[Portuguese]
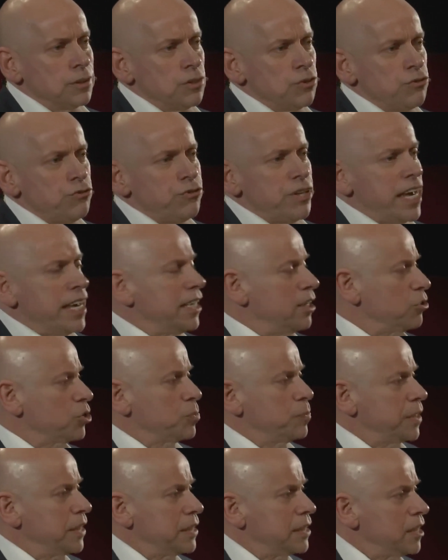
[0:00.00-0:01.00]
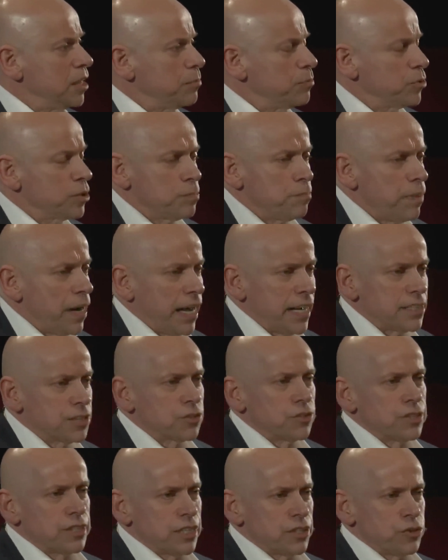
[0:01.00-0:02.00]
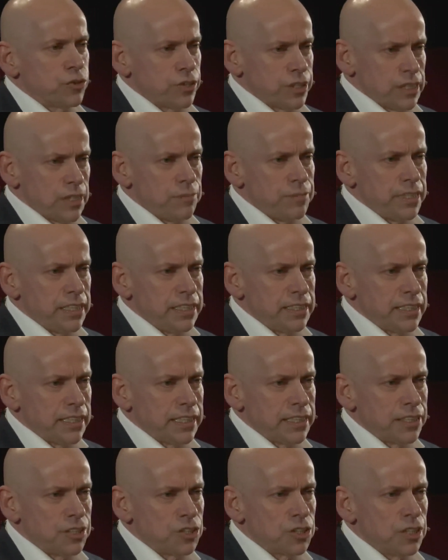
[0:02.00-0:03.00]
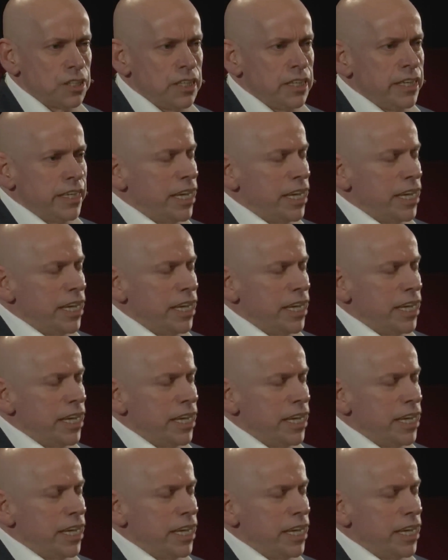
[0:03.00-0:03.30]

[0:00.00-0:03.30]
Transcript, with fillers: fere aos princípios básicos da sociabilidade